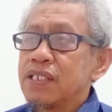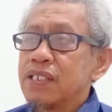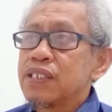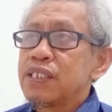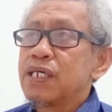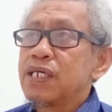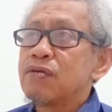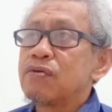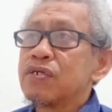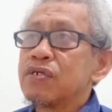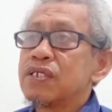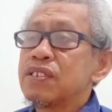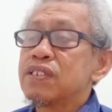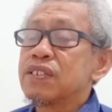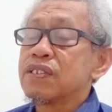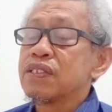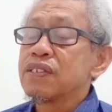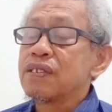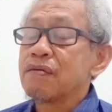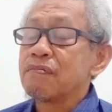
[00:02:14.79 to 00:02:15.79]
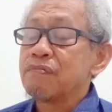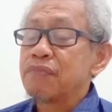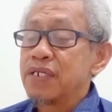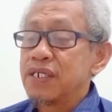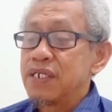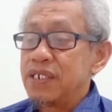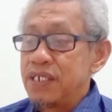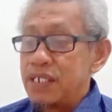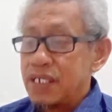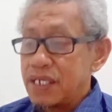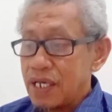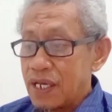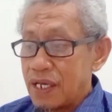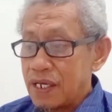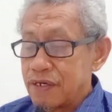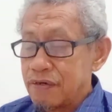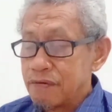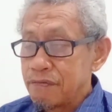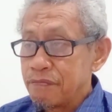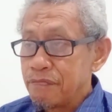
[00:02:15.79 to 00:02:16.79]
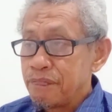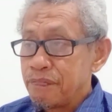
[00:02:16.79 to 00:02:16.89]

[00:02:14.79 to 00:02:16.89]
teori tentang pendidikan.